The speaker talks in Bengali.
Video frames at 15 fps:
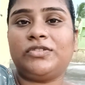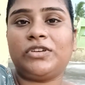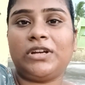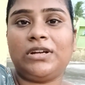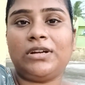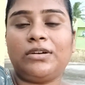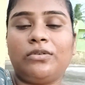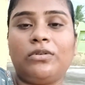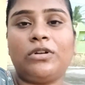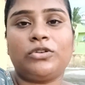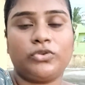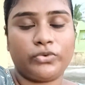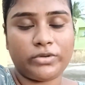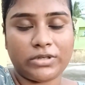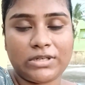ট্রেনার
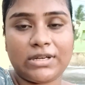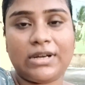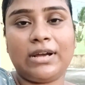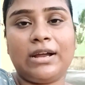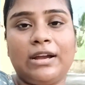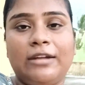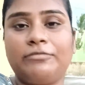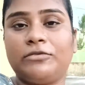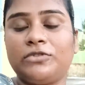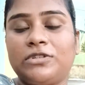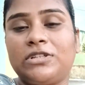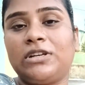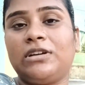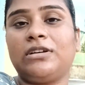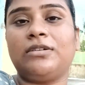ওনার শরীরটা খারাপ তো
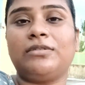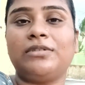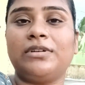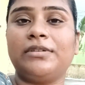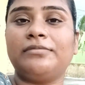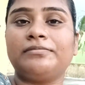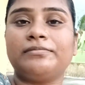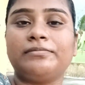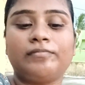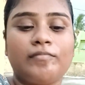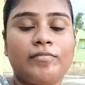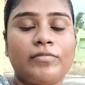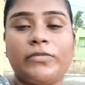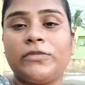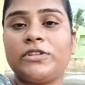সেই কারণে
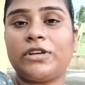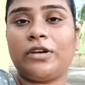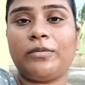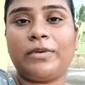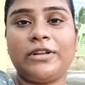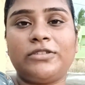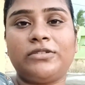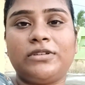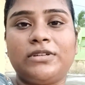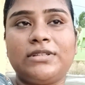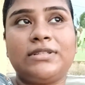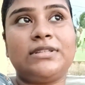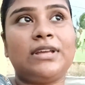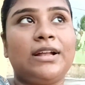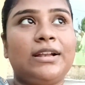যাই হোক বাড়ি চলে
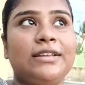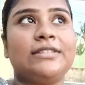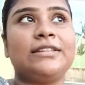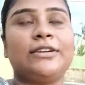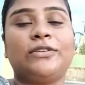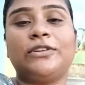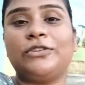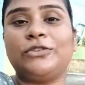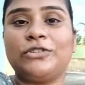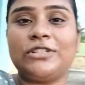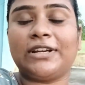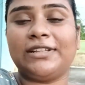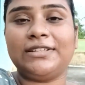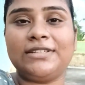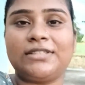এসেছি আর এসে এখন একটু
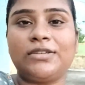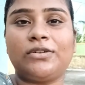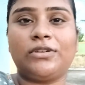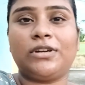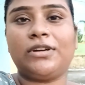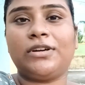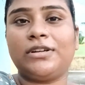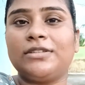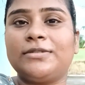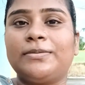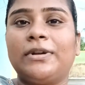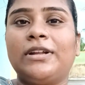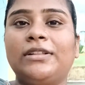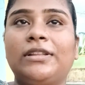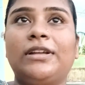ছাদে এসেছি কটা রিলস
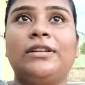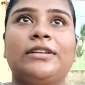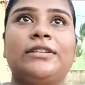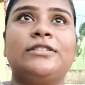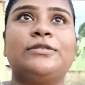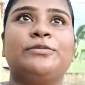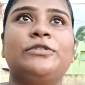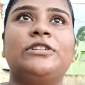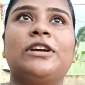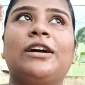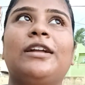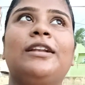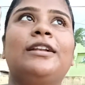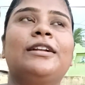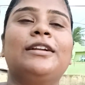বানাতে আর দিচ্ছি
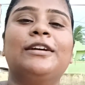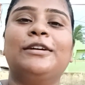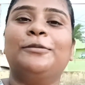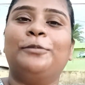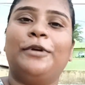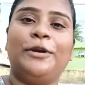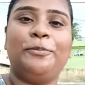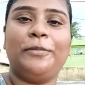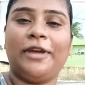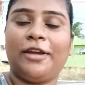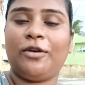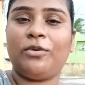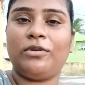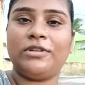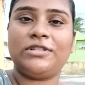বিশাল মানে
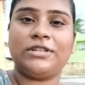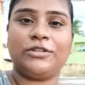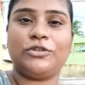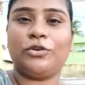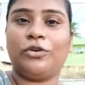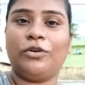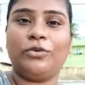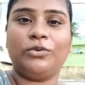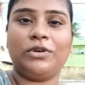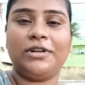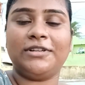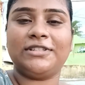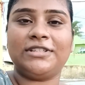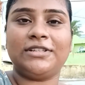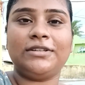মেক করেছে আর ঝড়
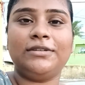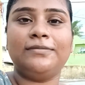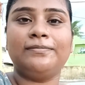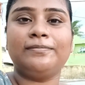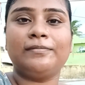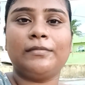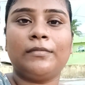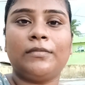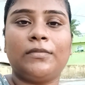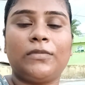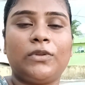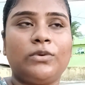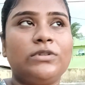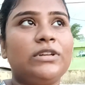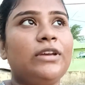উঠেছে
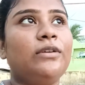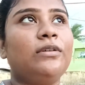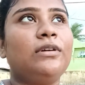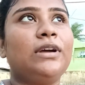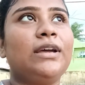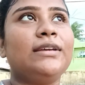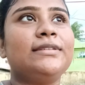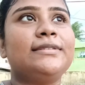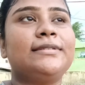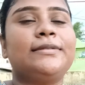তো যাই হোক গাইজ